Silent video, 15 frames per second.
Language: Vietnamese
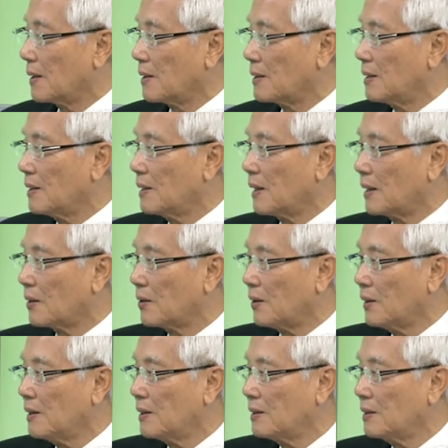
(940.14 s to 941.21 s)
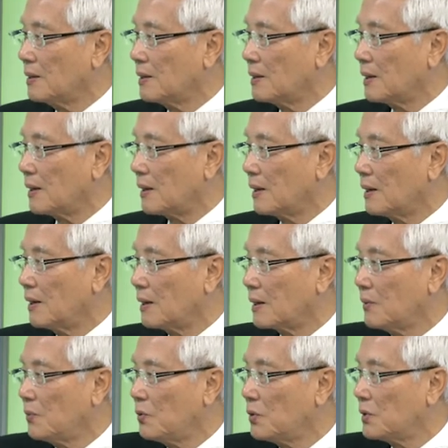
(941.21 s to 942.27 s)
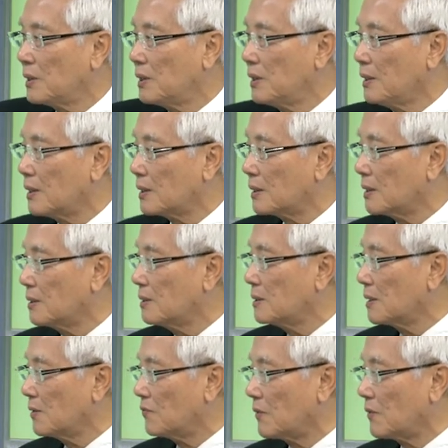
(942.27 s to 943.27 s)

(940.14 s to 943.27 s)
diễn tả rõ hơn là đây là cái mũi chỉ người ta đưa cái